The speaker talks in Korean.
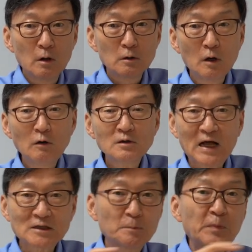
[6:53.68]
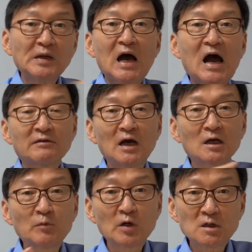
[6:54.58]
열다섯 번이나
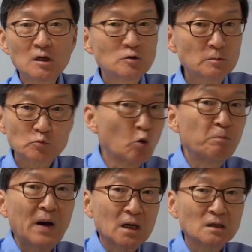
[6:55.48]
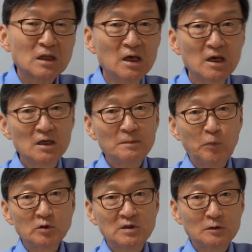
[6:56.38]
항해왕이 보내서 이것 좀 돌파하라. 근데 이
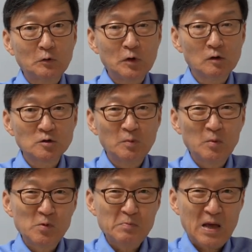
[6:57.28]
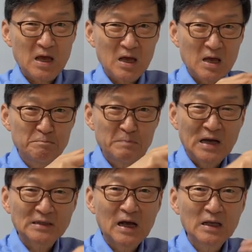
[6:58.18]
보자돌이 곳을 보면 아,
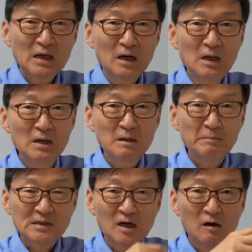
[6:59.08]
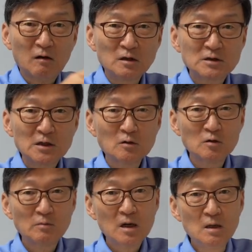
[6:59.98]
바다에, 바다가
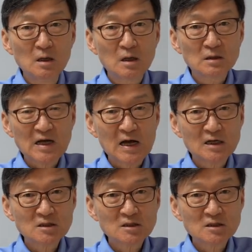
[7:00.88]
거칠고 막 사라